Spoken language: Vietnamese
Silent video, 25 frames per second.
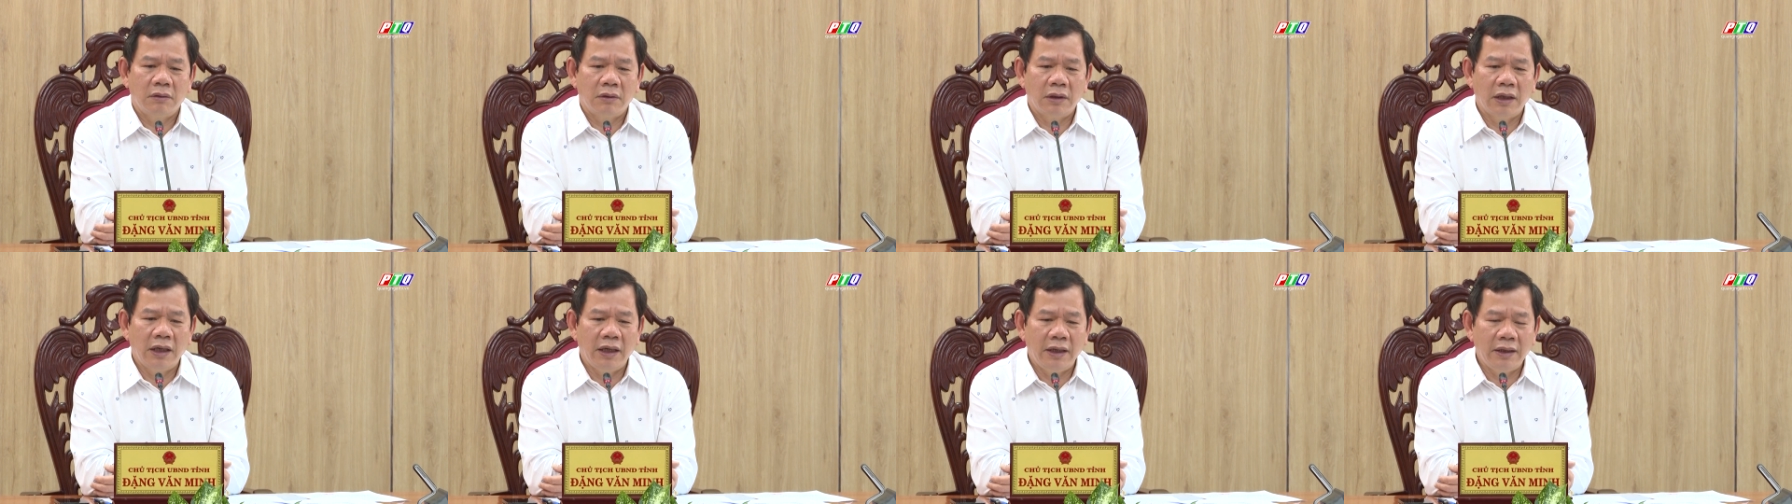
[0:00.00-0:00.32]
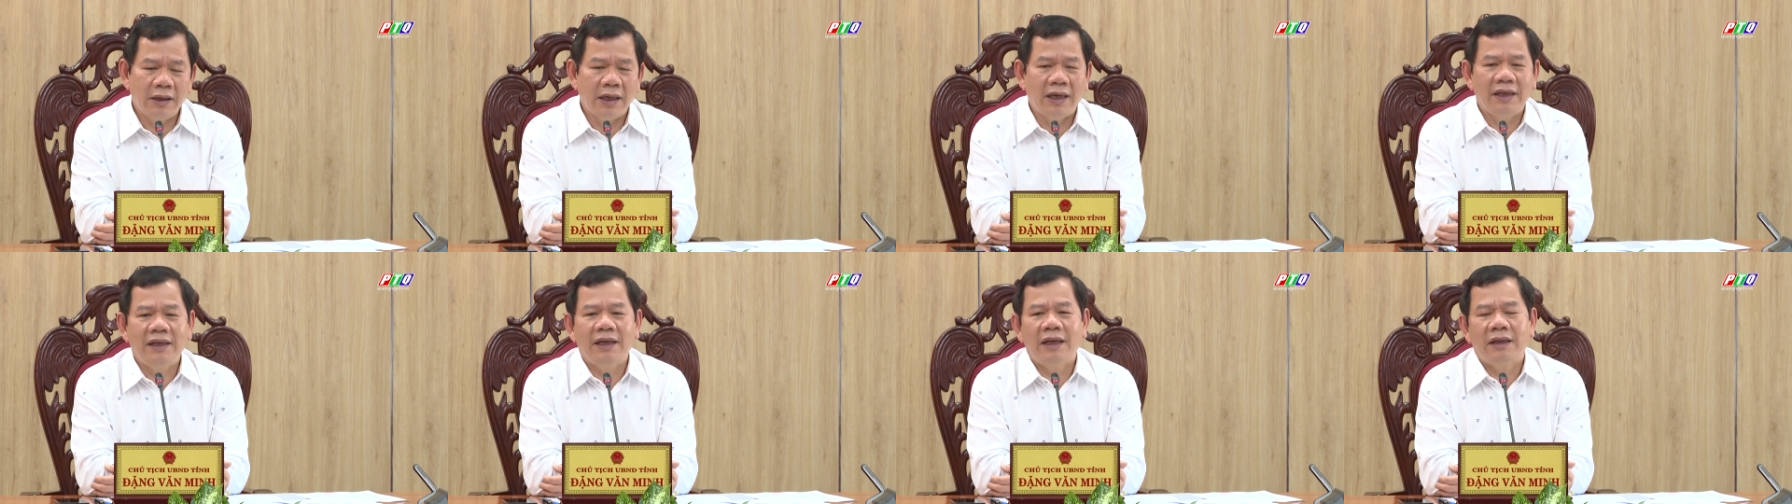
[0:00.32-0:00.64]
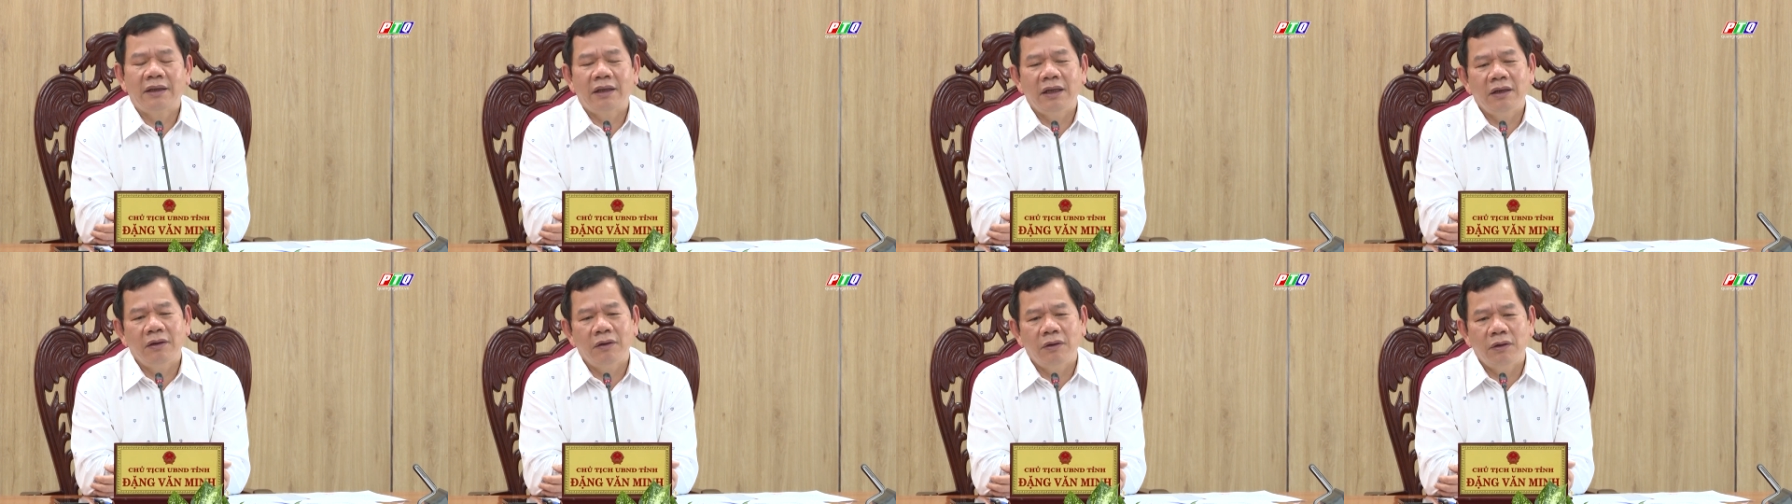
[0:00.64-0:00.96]
để đẩy
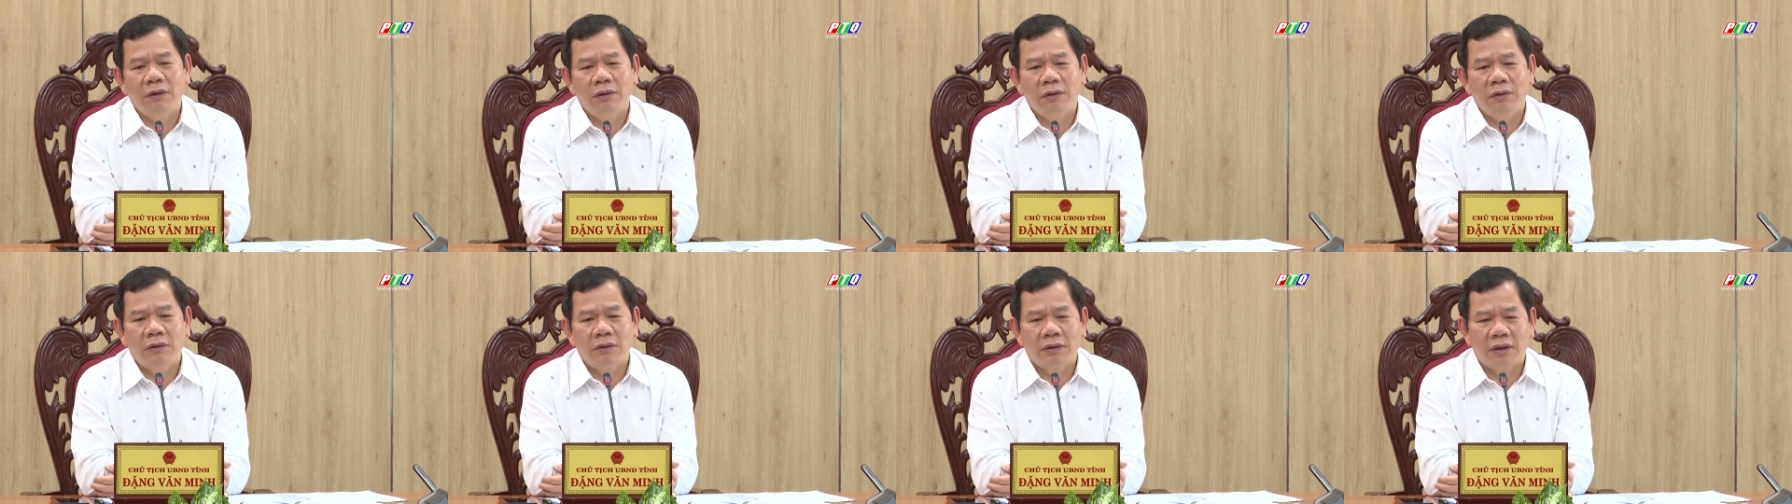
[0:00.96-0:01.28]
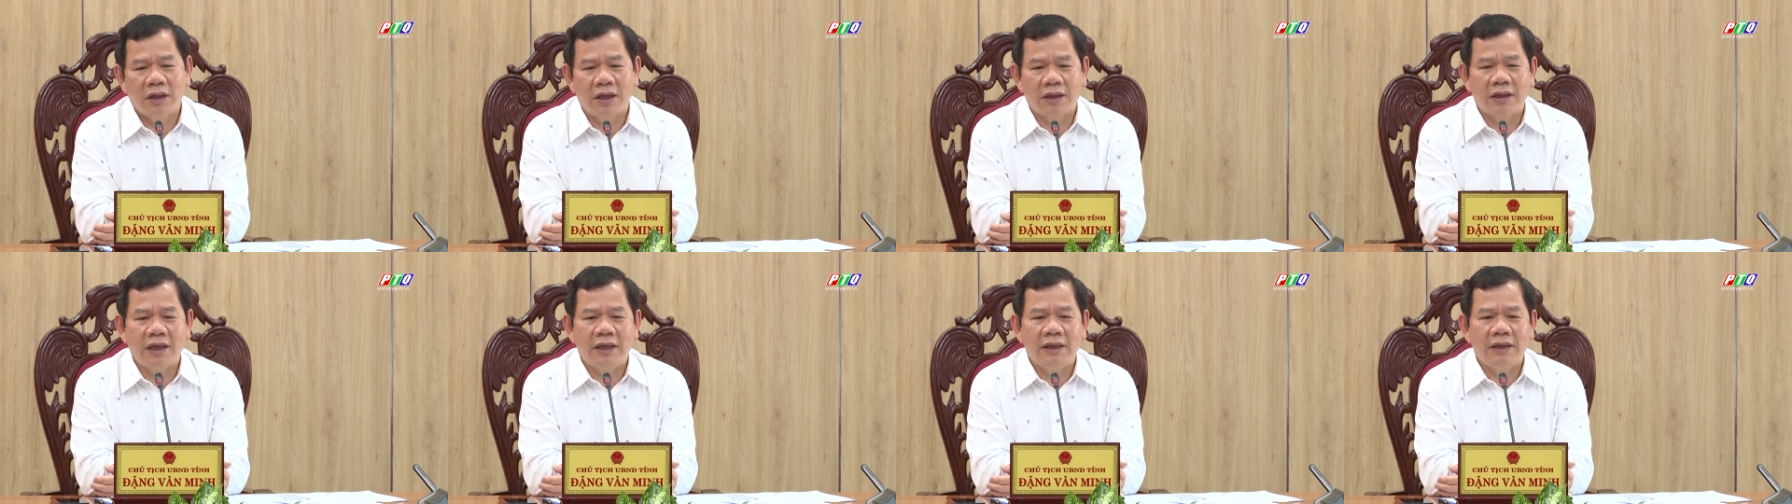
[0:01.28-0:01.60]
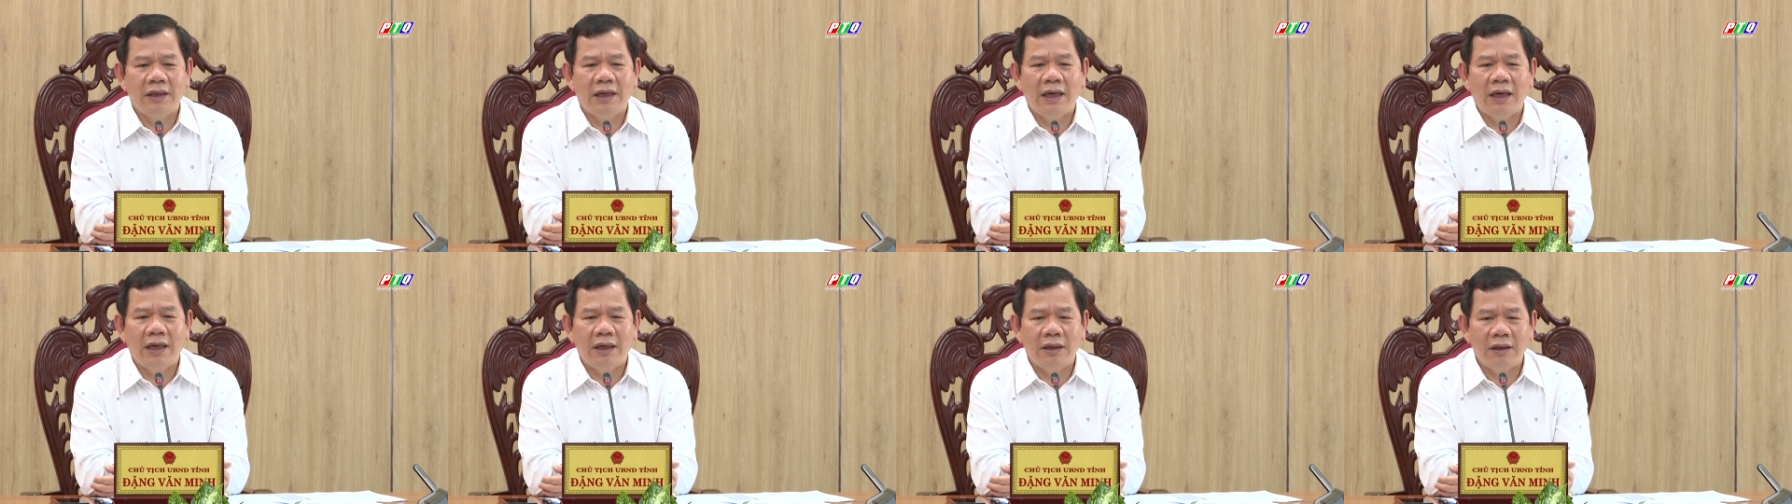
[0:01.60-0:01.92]
nhanh tiến độ thực
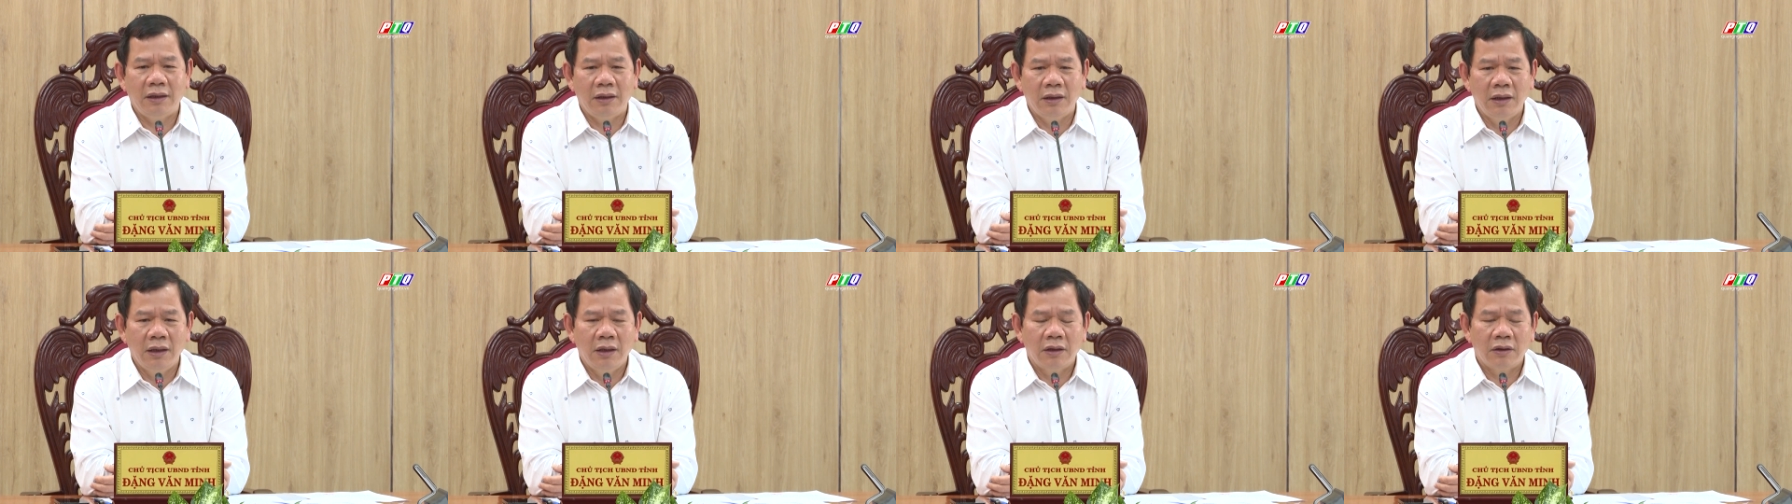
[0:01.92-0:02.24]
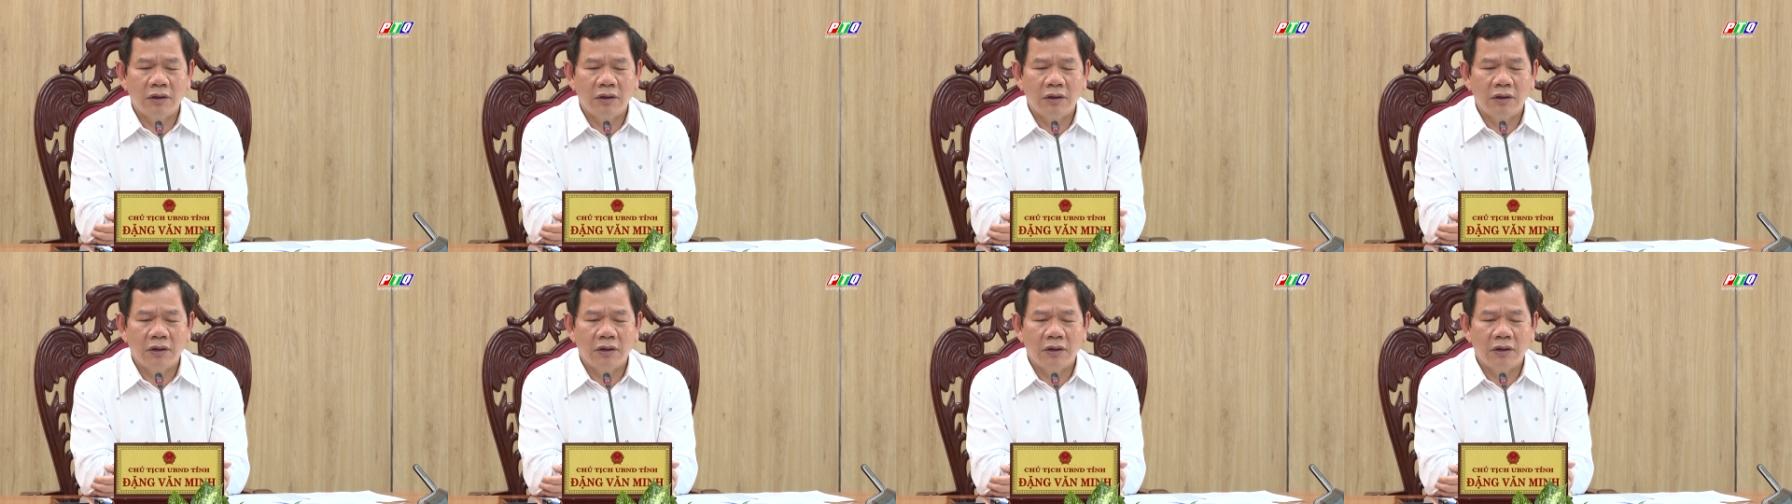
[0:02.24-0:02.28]
hiện dự án